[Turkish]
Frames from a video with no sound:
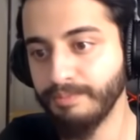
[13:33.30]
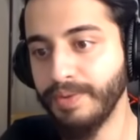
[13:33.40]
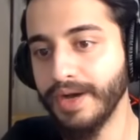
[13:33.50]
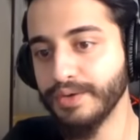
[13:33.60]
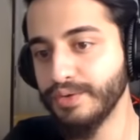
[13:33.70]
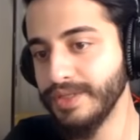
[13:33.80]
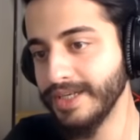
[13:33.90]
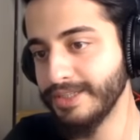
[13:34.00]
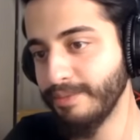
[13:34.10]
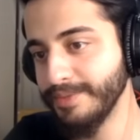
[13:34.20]
Parkur
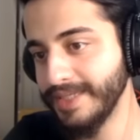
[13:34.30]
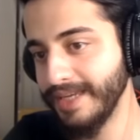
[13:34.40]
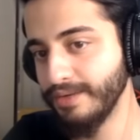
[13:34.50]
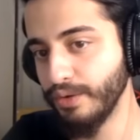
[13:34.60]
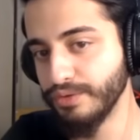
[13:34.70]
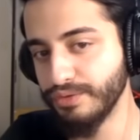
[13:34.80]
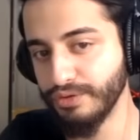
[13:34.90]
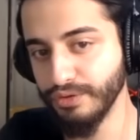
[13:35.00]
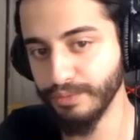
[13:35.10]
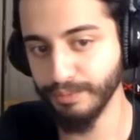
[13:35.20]
yarışmamız geri
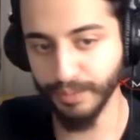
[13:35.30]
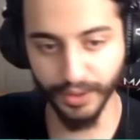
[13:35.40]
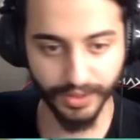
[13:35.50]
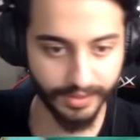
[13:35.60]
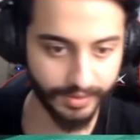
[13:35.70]
dönsün mü?